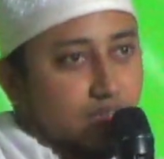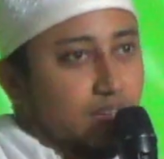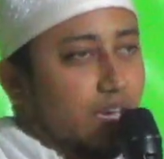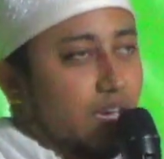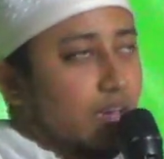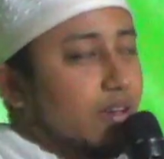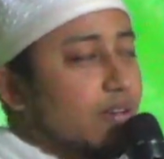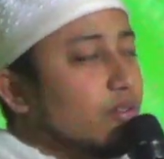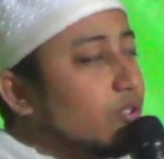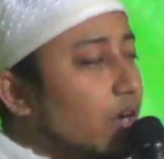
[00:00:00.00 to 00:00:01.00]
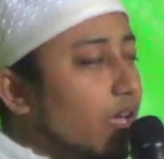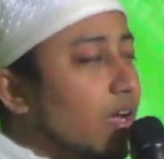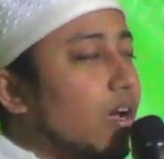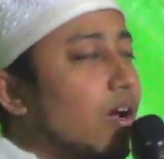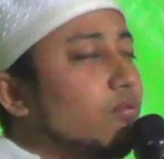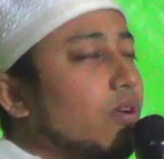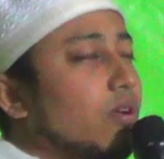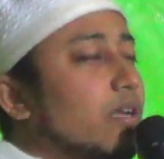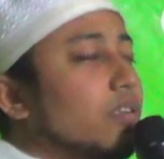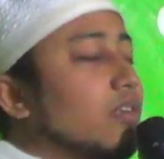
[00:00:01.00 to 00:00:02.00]
gih sering kaulo
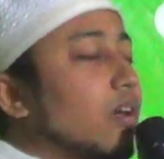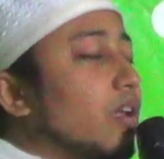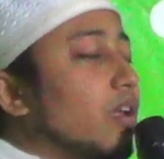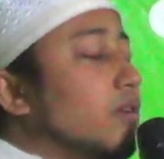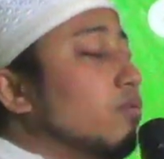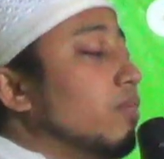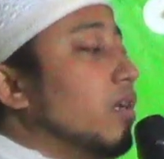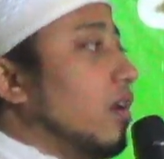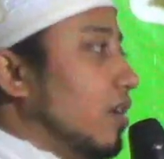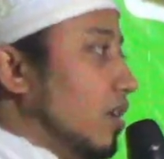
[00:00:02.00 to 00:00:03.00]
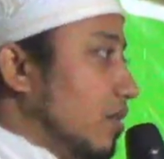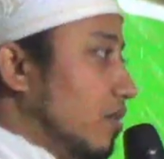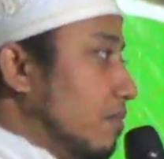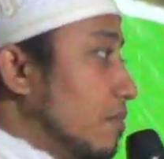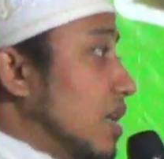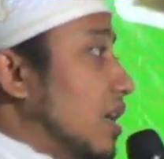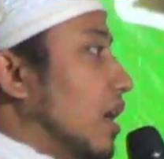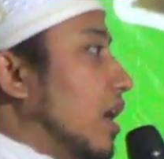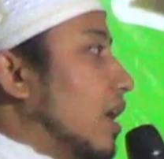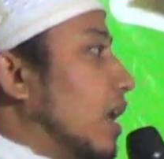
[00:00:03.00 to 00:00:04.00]
panjenengan niku mirengken
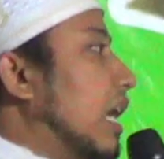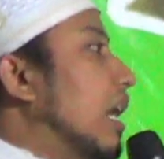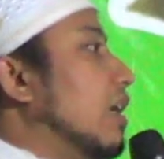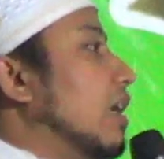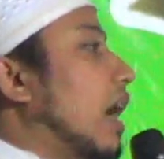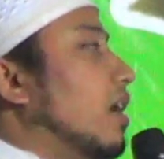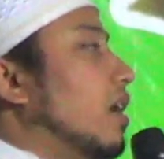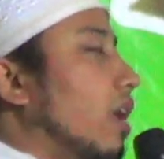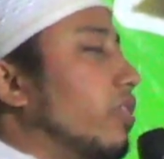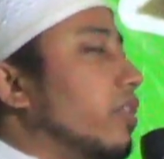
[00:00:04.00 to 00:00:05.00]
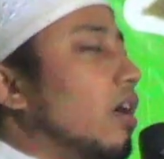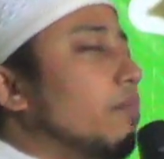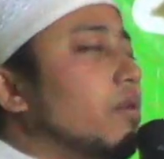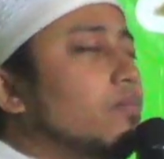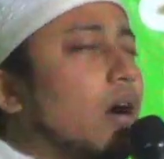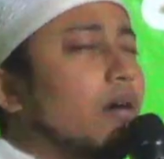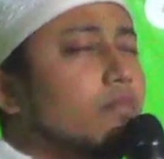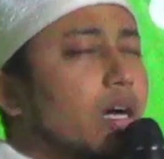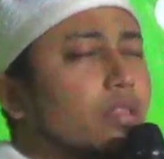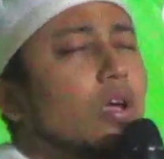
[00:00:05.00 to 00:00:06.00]
mendengarkan hadis Nabi Muhammad